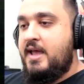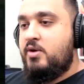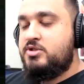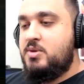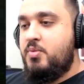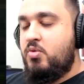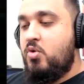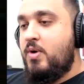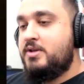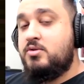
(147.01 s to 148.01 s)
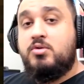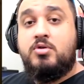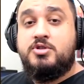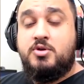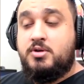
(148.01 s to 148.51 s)
é um CPU com 4
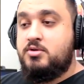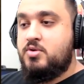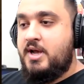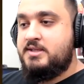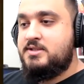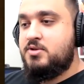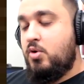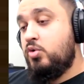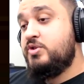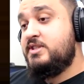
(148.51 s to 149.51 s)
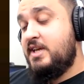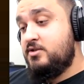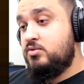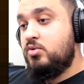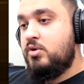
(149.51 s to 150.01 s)
núcleos e 8 threads, ou
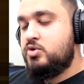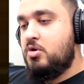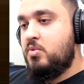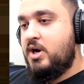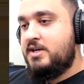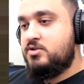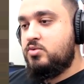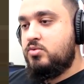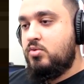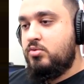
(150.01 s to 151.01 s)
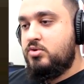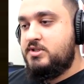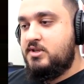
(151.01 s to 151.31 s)
6 núcleos, como o caso do, i